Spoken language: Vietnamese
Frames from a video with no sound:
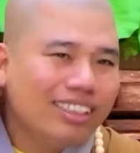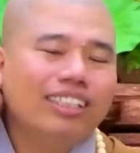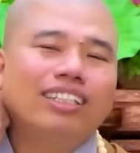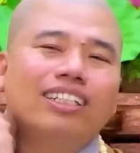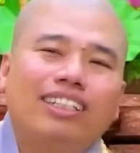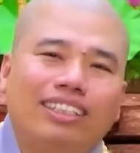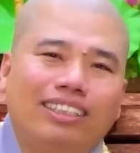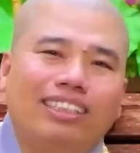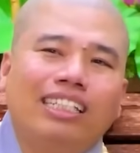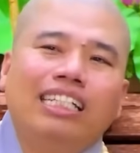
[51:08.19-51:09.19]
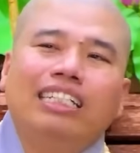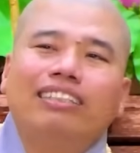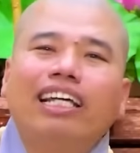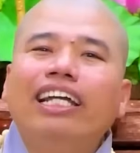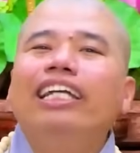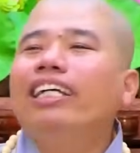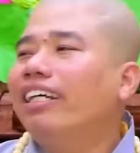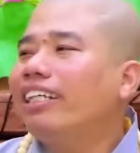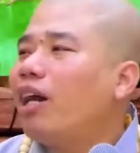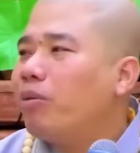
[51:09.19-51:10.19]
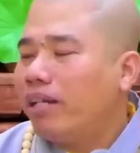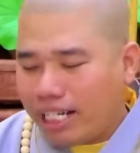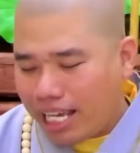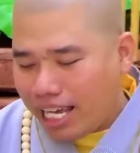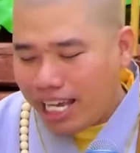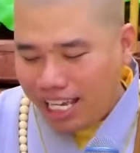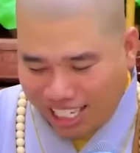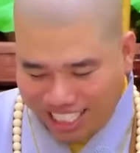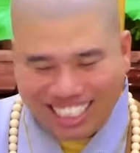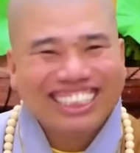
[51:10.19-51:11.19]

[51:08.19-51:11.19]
Nó tí nó đâu mà ra.